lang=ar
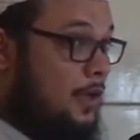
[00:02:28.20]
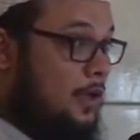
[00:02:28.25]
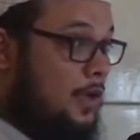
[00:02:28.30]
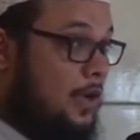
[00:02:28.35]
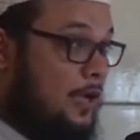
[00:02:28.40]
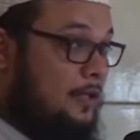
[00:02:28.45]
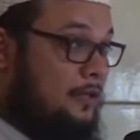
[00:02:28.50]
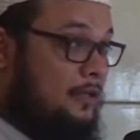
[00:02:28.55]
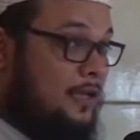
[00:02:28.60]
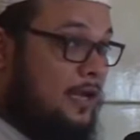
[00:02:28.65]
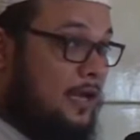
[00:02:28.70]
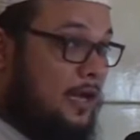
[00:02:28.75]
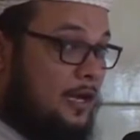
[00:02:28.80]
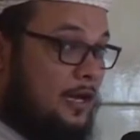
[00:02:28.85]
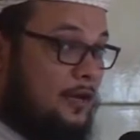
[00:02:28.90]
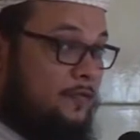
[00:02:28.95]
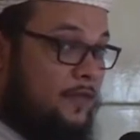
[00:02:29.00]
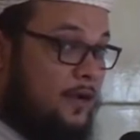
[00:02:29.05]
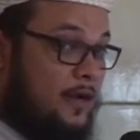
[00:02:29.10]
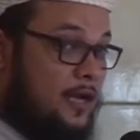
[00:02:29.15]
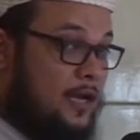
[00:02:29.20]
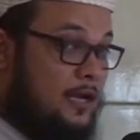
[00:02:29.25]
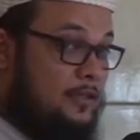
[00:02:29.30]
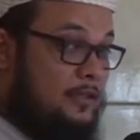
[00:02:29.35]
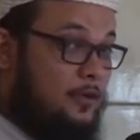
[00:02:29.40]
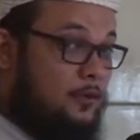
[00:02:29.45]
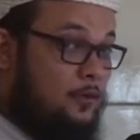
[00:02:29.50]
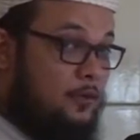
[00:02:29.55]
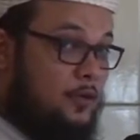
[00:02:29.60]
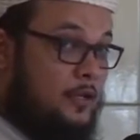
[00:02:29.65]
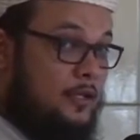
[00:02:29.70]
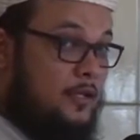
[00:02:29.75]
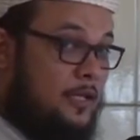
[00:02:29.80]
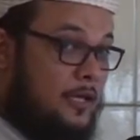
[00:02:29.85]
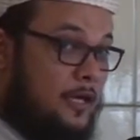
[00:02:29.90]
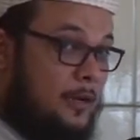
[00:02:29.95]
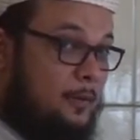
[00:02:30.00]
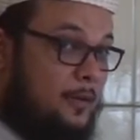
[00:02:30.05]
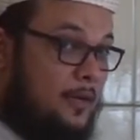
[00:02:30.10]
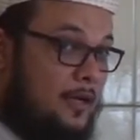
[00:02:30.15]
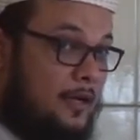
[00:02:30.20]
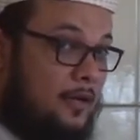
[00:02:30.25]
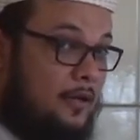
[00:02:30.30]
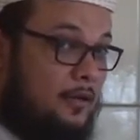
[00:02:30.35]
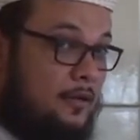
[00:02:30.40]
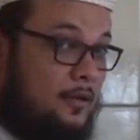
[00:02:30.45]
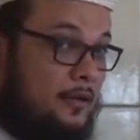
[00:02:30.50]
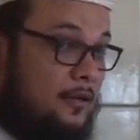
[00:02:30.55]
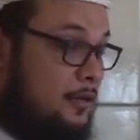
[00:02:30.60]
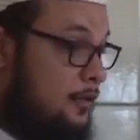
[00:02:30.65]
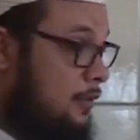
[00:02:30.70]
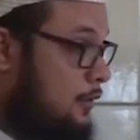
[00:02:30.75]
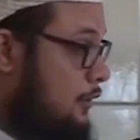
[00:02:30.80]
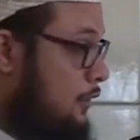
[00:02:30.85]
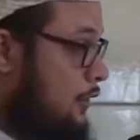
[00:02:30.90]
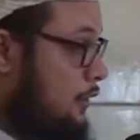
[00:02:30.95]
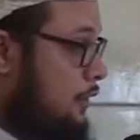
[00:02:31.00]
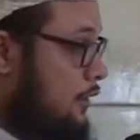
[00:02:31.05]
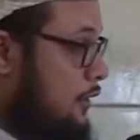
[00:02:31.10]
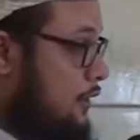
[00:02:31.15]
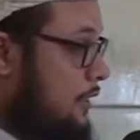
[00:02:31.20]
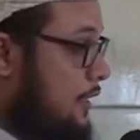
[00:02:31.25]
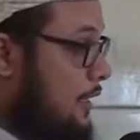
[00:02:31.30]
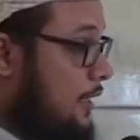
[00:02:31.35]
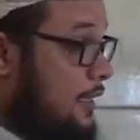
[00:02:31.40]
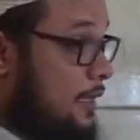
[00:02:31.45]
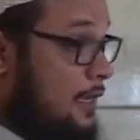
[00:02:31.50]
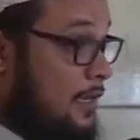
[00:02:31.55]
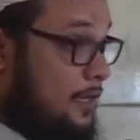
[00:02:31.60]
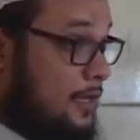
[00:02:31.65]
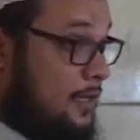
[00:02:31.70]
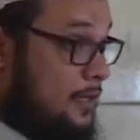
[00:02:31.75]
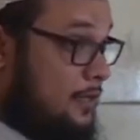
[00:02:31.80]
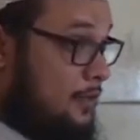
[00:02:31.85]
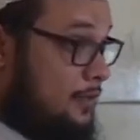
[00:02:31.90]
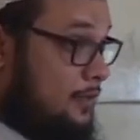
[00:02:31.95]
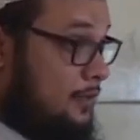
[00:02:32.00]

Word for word: حتى أعرف هل هذا قلتين أم لا إذا كان